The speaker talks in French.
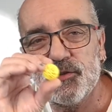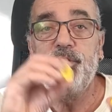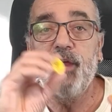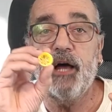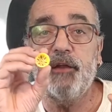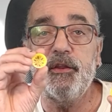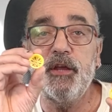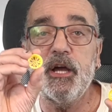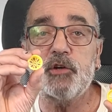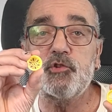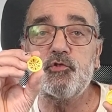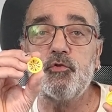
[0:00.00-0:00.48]

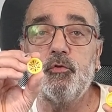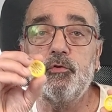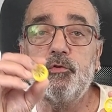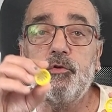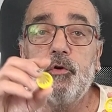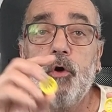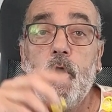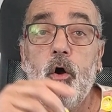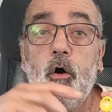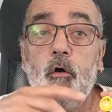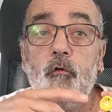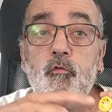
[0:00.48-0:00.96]
Dernière chose,
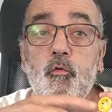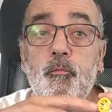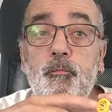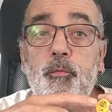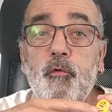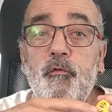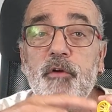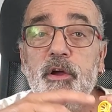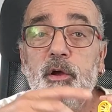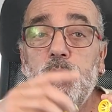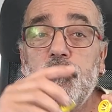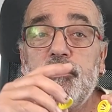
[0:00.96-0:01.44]
vous
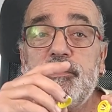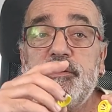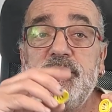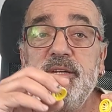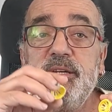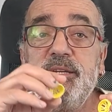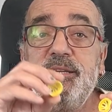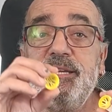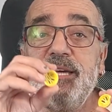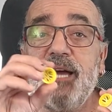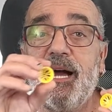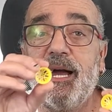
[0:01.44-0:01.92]
pouvez
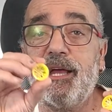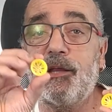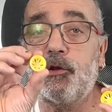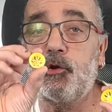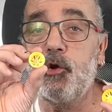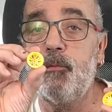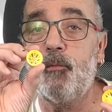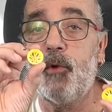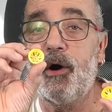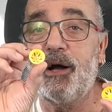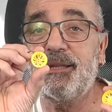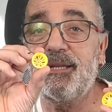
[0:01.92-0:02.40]
aussi
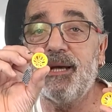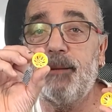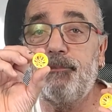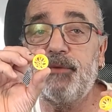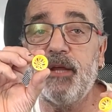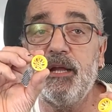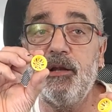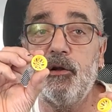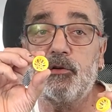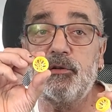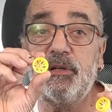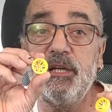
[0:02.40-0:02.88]
directement
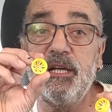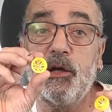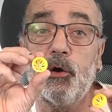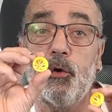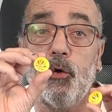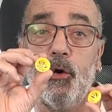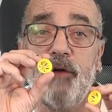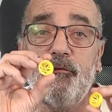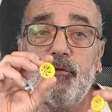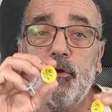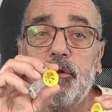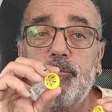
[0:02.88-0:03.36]
adapter
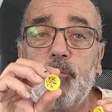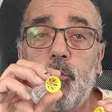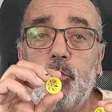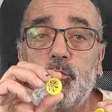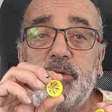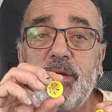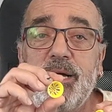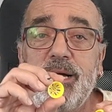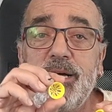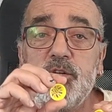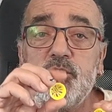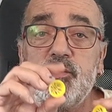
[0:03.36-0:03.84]
l'anti-creux à votre
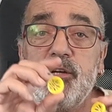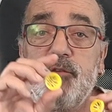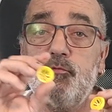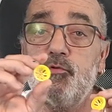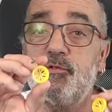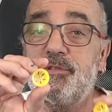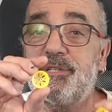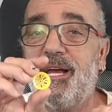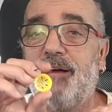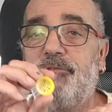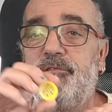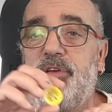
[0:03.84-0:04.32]
montage et vous
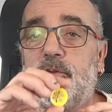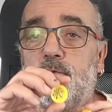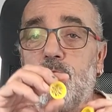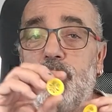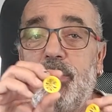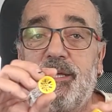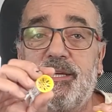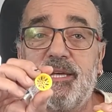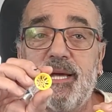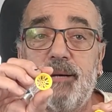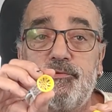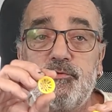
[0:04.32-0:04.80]
servir de
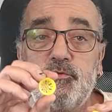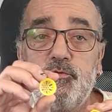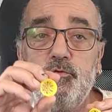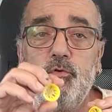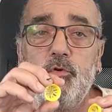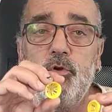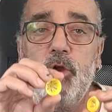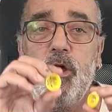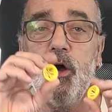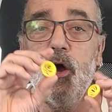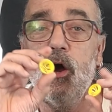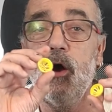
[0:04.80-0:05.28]
la
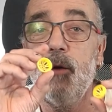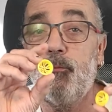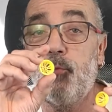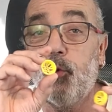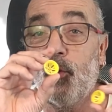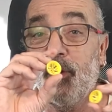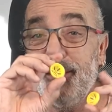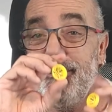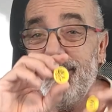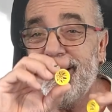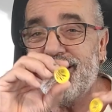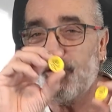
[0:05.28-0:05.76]
capsule
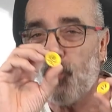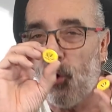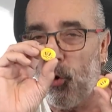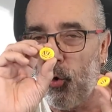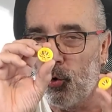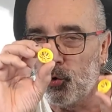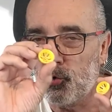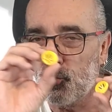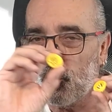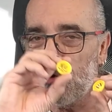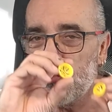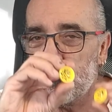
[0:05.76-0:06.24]
pour y mettre
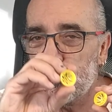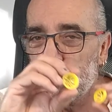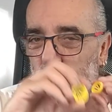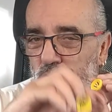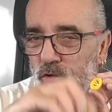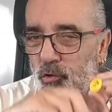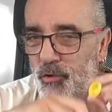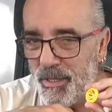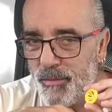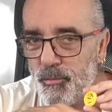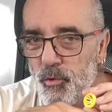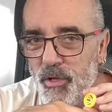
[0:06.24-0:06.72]
autre chose
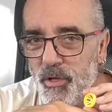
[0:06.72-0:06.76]
que des